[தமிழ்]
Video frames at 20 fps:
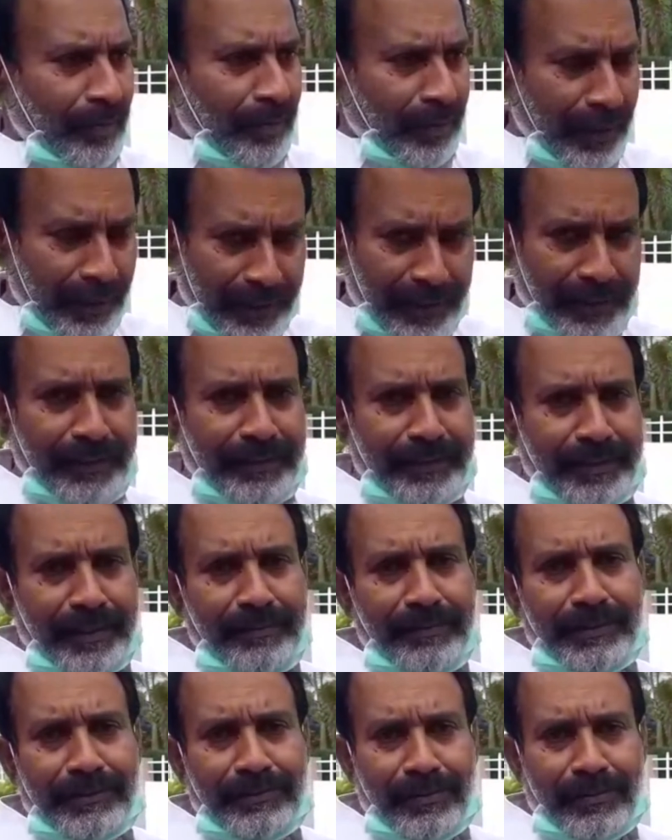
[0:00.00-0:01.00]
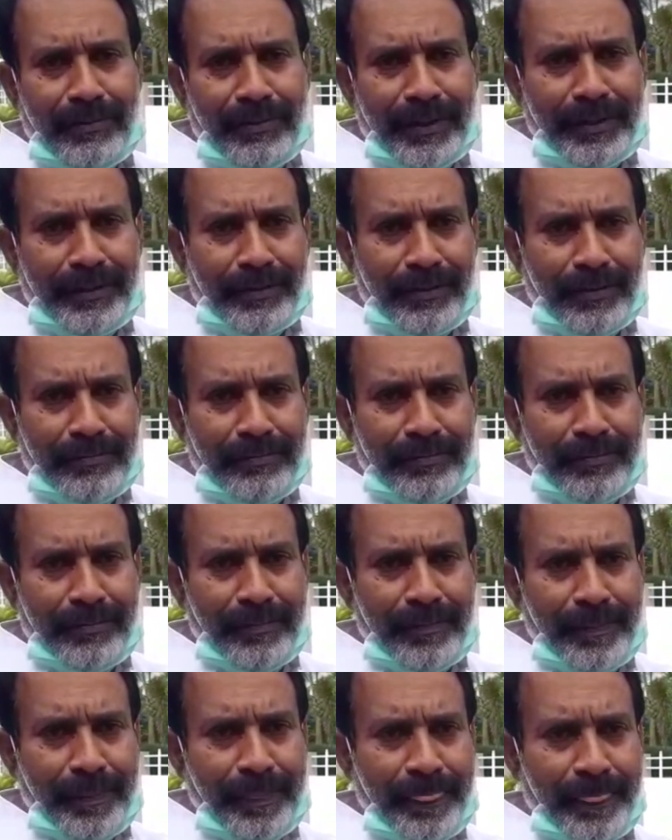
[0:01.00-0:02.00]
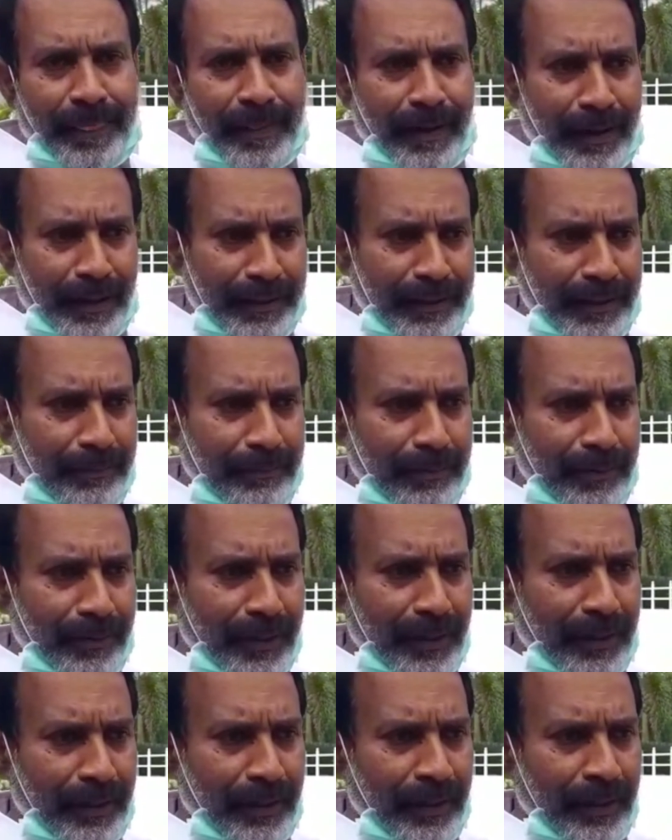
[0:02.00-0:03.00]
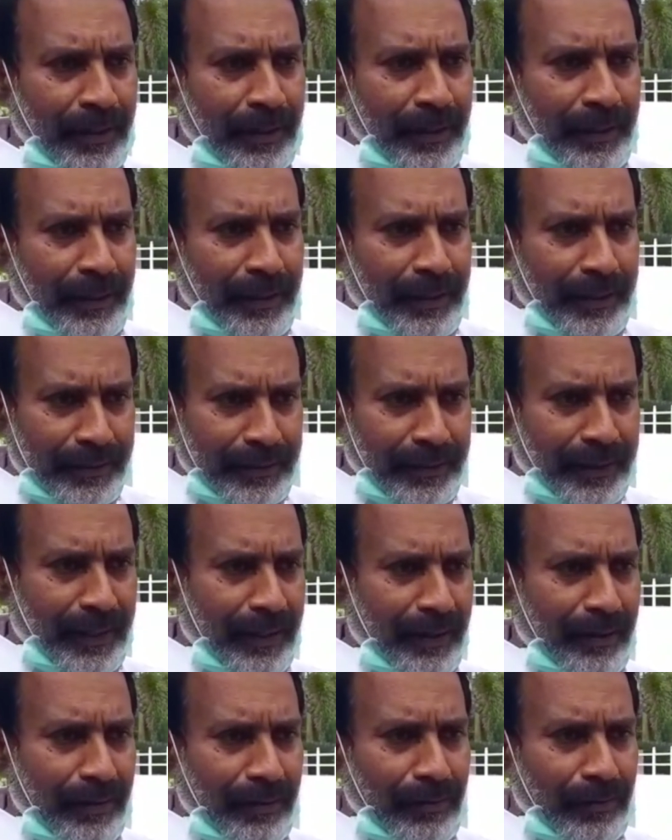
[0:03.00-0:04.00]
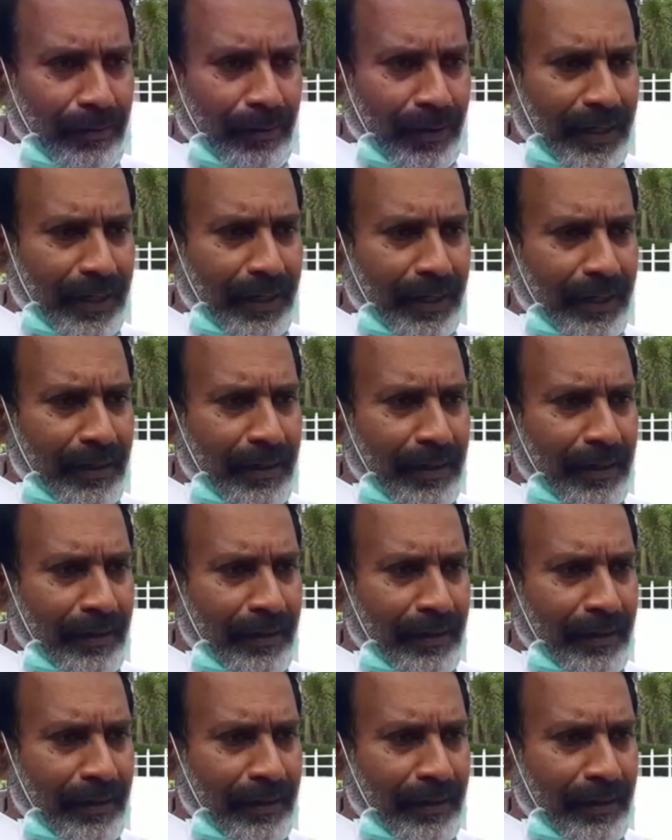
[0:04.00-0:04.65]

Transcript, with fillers: நன்றியை தெரிவித்துக் கொள்கின்றோம் போல இந்த கொரோனா